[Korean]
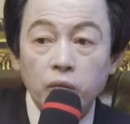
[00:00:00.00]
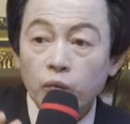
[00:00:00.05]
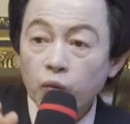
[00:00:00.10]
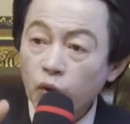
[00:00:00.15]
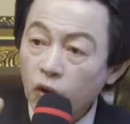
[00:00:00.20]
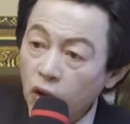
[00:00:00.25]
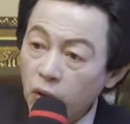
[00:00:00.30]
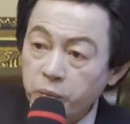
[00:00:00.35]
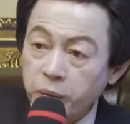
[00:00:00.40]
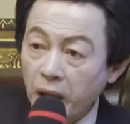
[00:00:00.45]

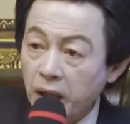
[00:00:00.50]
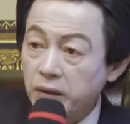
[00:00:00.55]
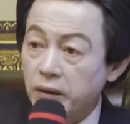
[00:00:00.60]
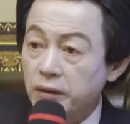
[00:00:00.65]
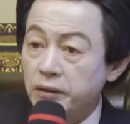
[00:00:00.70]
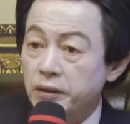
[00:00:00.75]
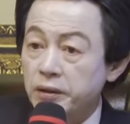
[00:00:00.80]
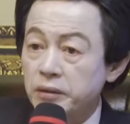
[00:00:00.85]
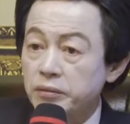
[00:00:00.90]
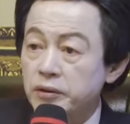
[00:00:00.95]
못
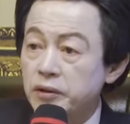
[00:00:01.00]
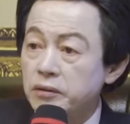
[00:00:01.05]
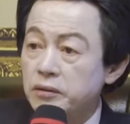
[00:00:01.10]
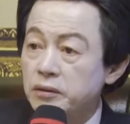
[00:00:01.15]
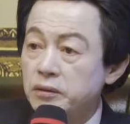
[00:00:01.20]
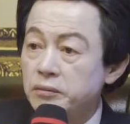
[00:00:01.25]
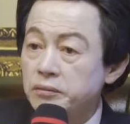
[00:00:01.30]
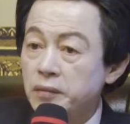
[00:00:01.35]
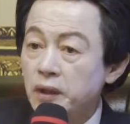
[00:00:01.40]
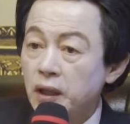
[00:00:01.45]
봐요
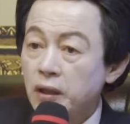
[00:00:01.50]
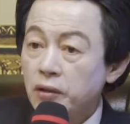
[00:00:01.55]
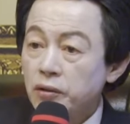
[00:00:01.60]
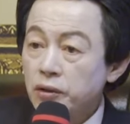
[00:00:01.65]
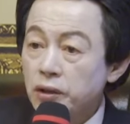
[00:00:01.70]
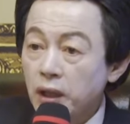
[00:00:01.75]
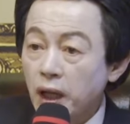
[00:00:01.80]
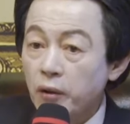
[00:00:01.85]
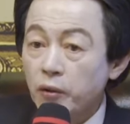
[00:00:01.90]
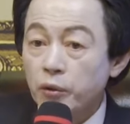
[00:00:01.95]
여러분들.
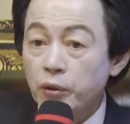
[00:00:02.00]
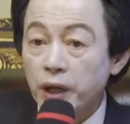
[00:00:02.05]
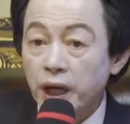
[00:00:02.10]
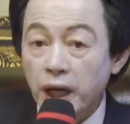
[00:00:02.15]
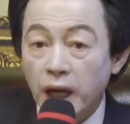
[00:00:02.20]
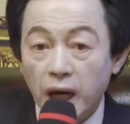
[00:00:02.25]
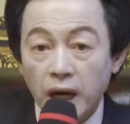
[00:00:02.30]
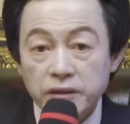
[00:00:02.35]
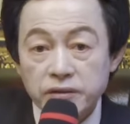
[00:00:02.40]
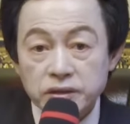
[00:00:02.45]
이게
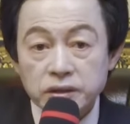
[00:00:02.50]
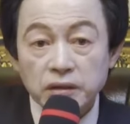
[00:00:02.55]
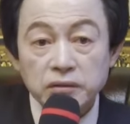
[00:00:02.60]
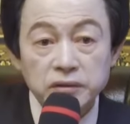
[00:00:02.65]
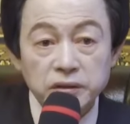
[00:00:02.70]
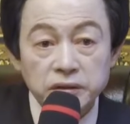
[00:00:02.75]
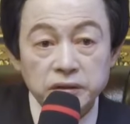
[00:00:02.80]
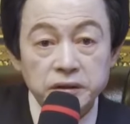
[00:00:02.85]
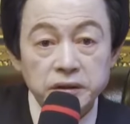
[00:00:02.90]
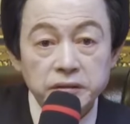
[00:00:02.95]
왜 안
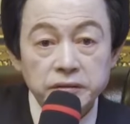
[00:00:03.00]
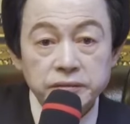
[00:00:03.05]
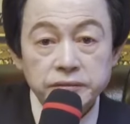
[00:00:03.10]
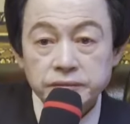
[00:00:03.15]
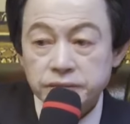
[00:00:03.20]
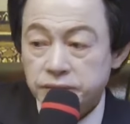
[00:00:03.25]
섞는지.